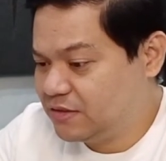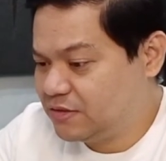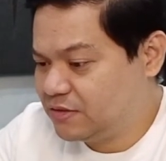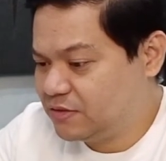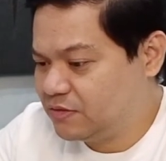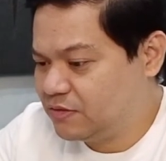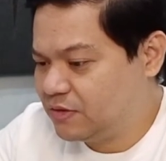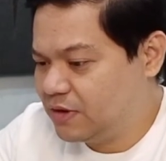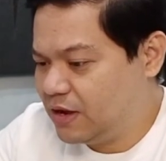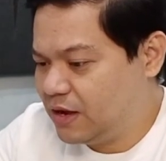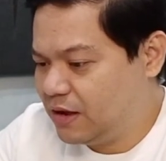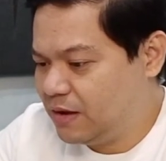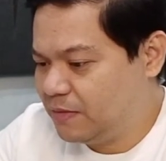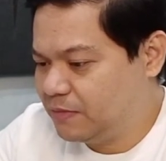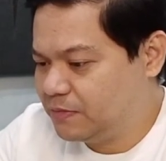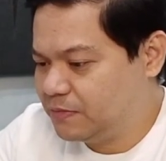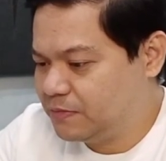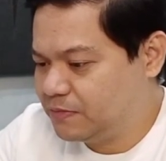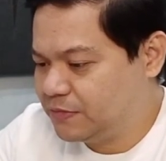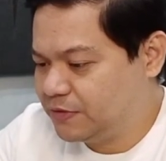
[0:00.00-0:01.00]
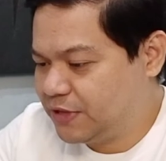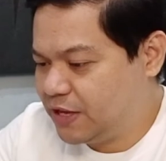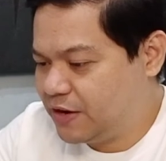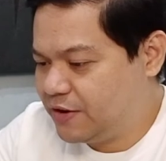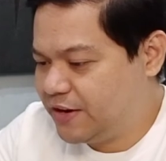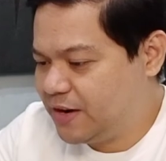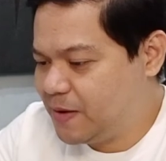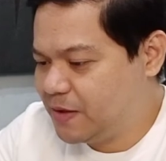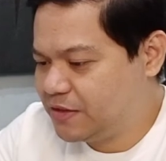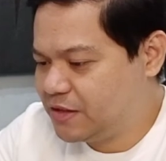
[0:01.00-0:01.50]
So, ang
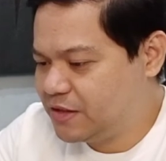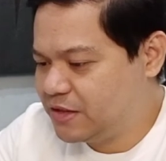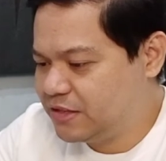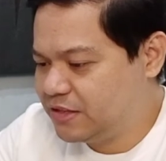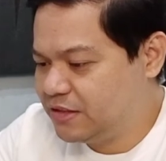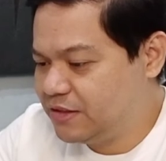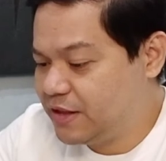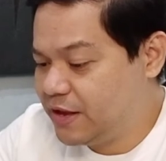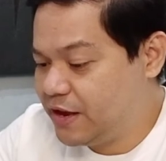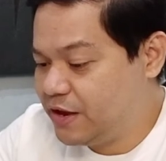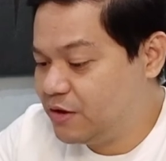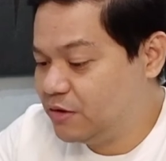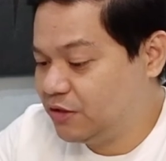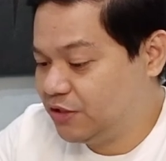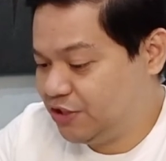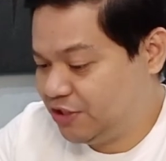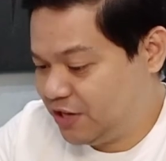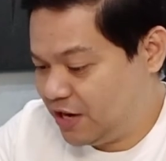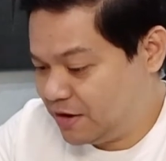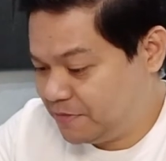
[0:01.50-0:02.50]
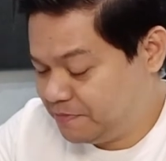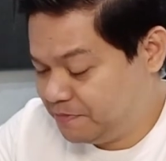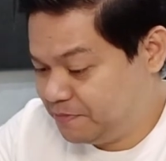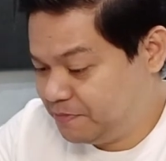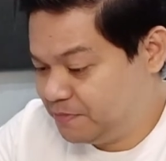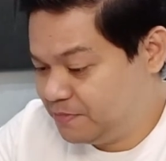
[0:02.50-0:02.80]
seller natin is Deo Shop.